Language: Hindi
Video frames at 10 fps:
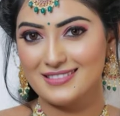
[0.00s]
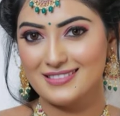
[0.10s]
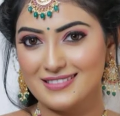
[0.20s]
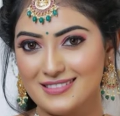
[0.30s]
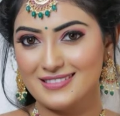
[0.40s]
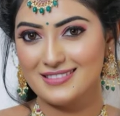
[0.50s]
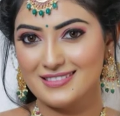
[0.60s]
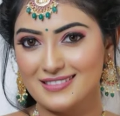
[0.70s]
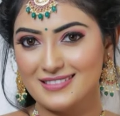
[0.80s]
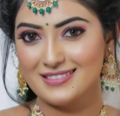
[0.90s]
पी आर ओ
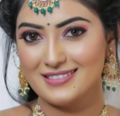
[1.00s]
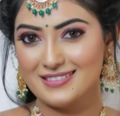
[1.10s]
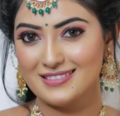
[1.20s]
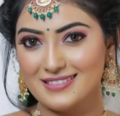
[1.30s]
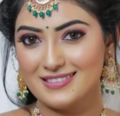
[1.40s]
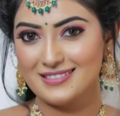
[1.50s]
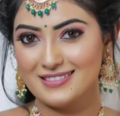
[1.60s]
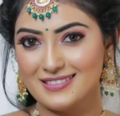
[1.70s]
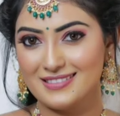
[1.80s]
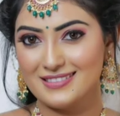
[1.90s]
रंजन सिन्हा है
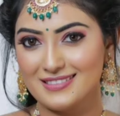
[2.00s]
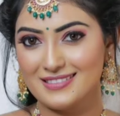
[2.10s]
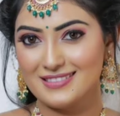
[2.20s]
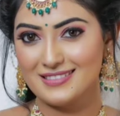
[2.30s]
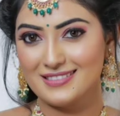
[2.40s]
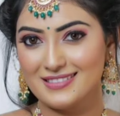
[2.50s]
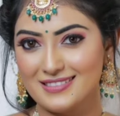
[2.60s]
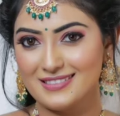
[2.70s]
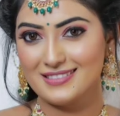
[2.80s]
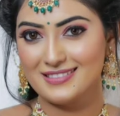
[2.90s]
मार्केटिंग
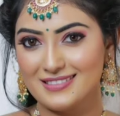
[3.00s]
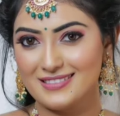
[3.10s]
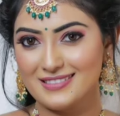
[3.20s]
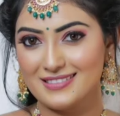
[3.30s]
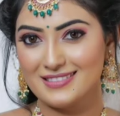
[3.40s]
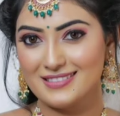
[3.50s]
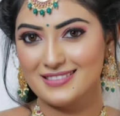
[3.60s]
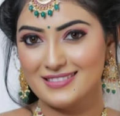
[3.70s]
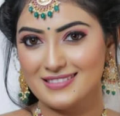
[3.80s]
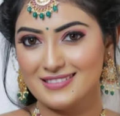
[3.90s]
विजय यादव का है
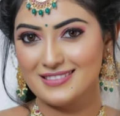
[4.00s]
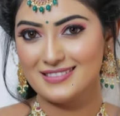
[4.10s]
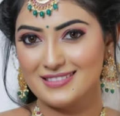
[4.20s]
फिल्म की